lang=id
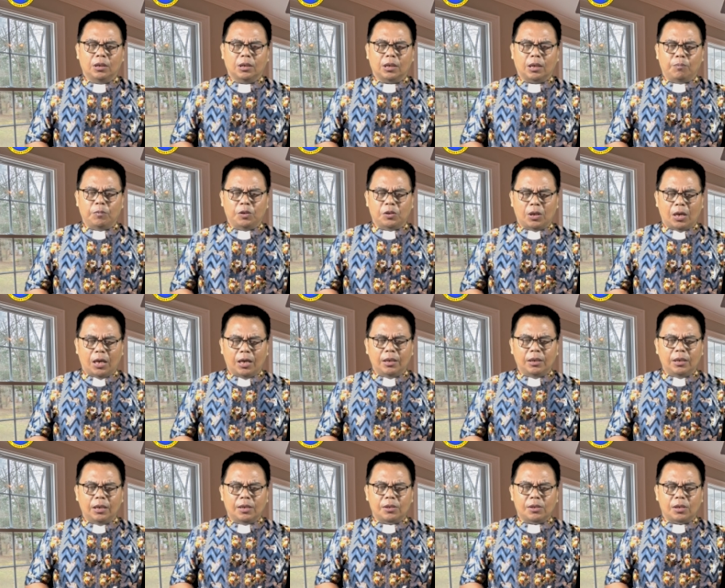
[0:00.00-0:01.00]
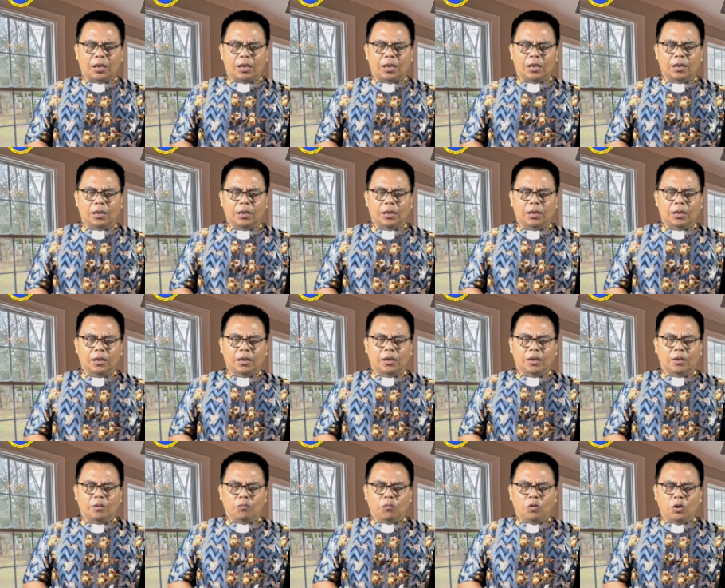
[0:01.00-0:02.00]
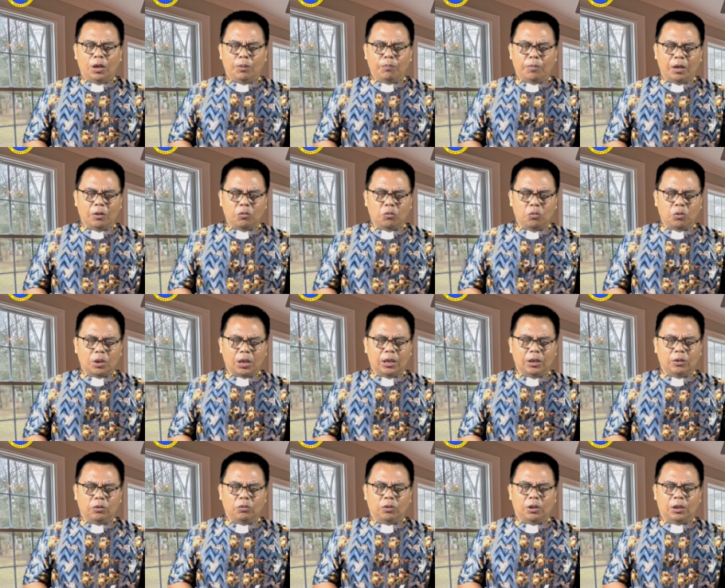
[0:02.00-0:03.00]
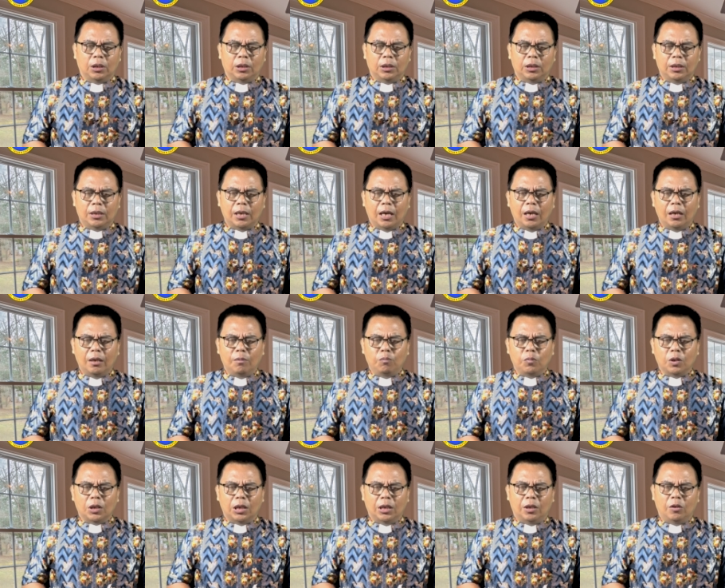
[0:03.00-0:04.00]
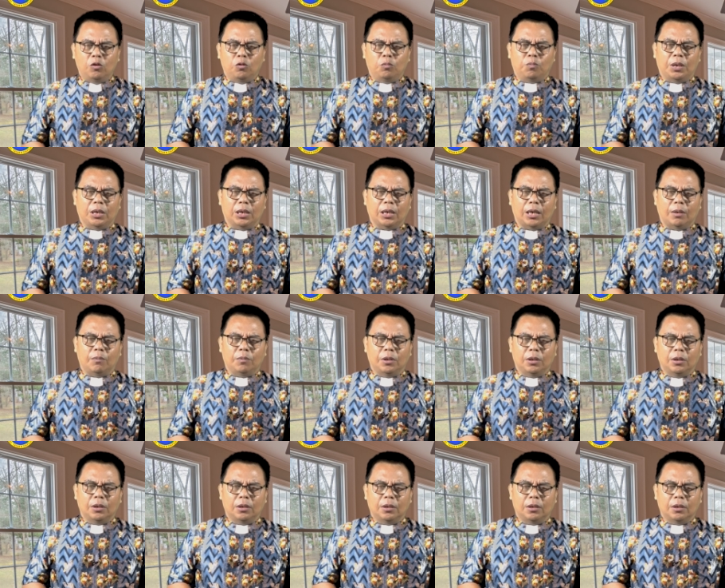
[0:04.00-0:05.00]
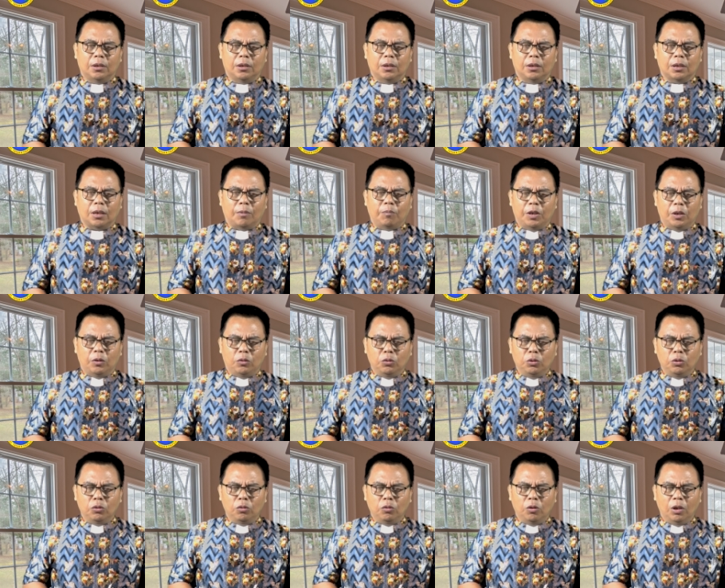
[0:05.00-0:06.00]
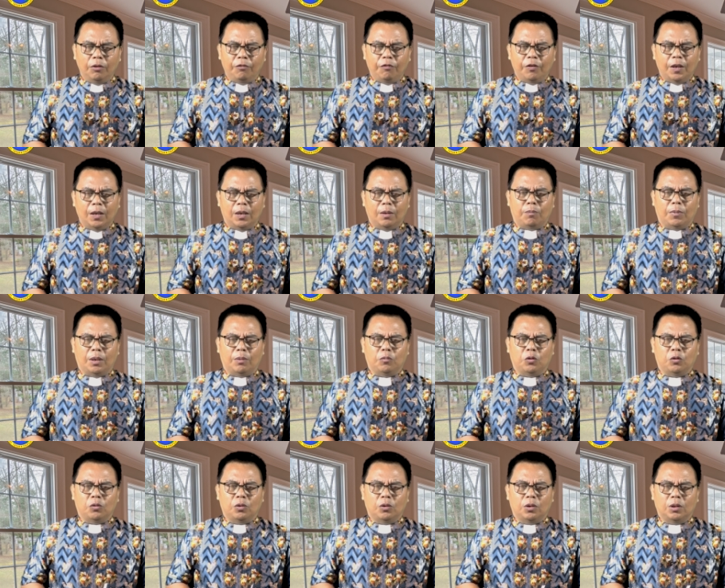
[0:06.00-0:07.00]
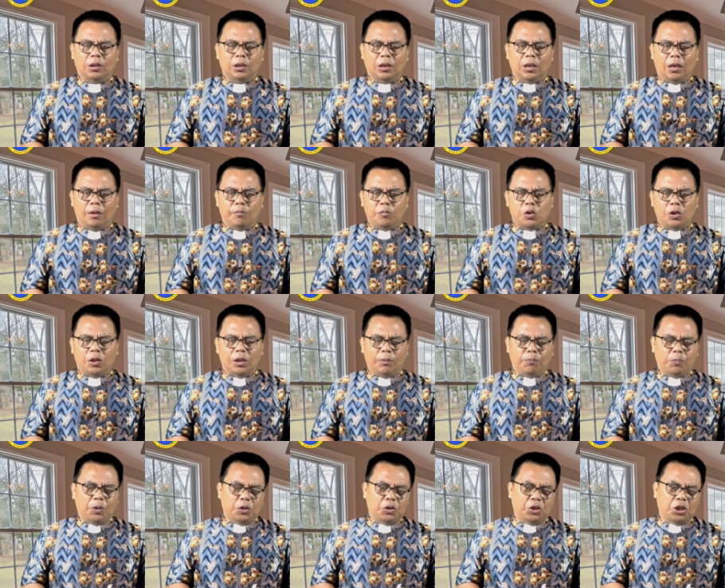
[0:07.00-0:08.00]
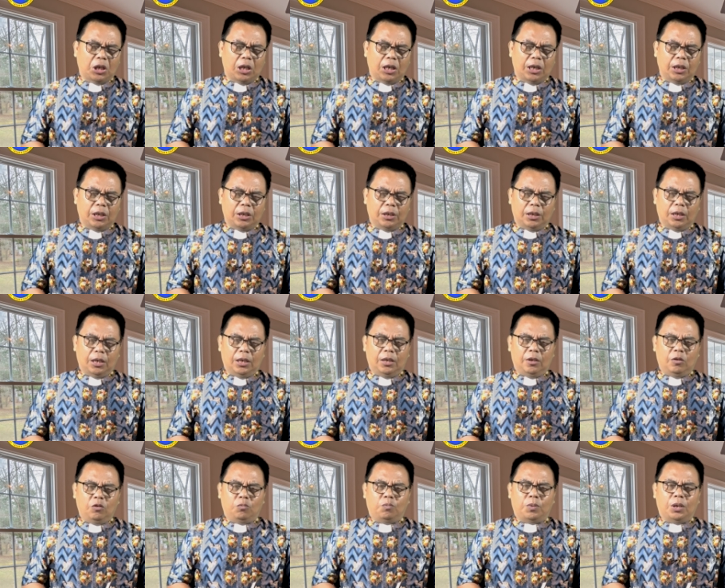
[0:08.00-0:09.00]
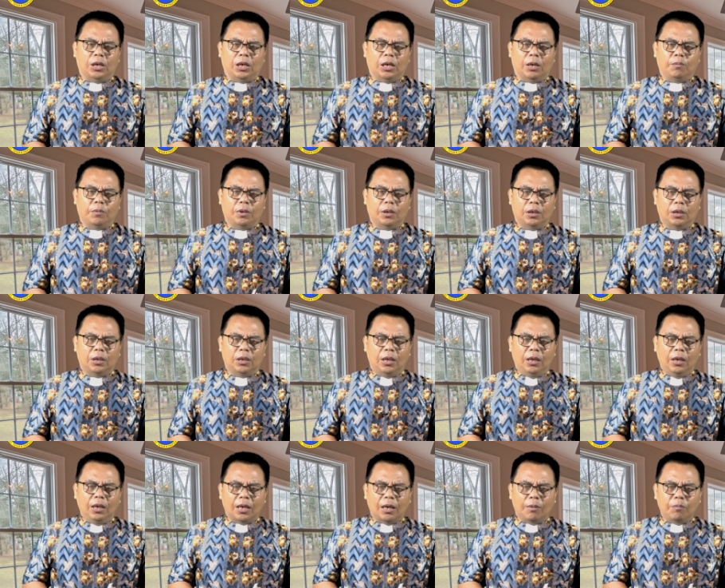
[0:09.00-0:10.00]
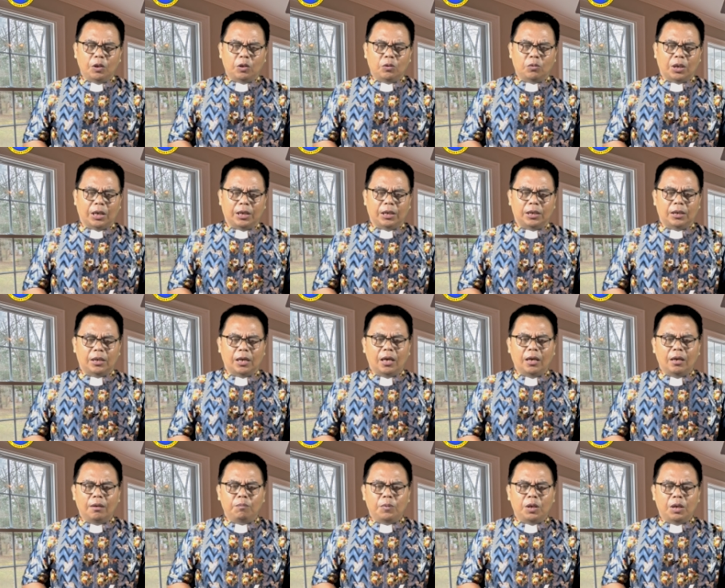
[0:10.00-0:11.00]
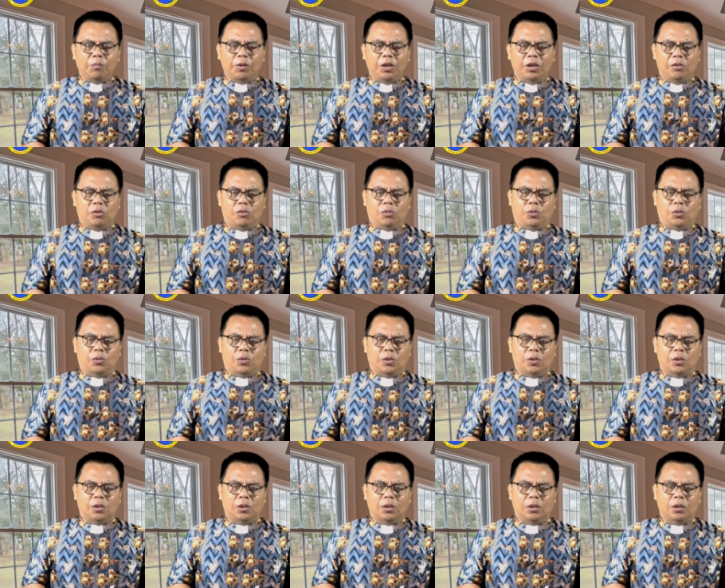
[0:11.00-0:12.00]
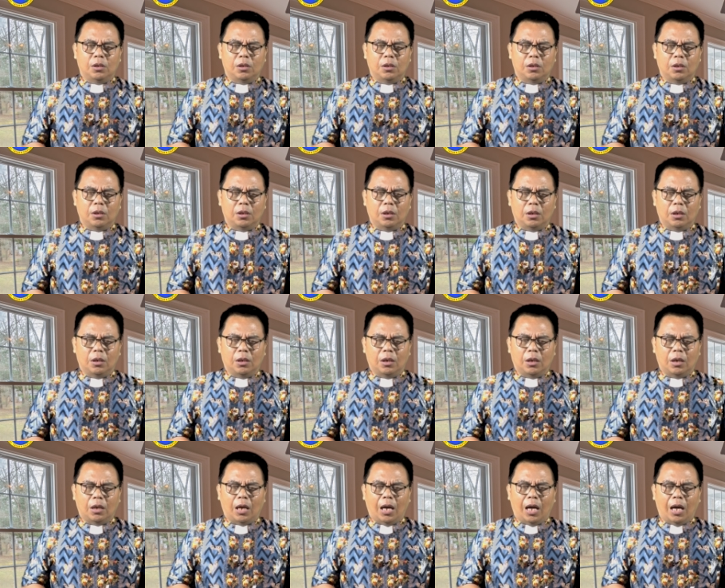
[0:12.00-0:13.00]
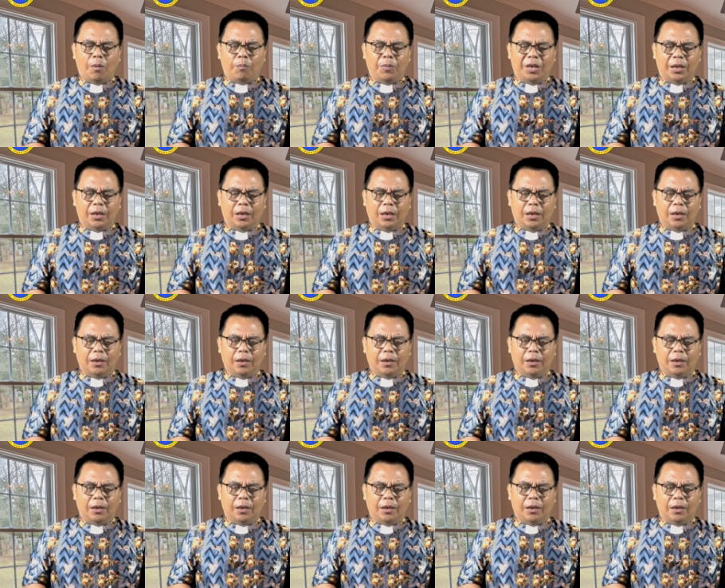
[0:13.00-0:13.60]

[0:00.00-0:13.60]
Kami senantiasa boleh melakukan itu di dalam kehidupan kami. Kami dituntun oleh firman dalam setiap perjalanan kehidupan kami. Ini kami Tuhan di dalam nama Yesus. Amin.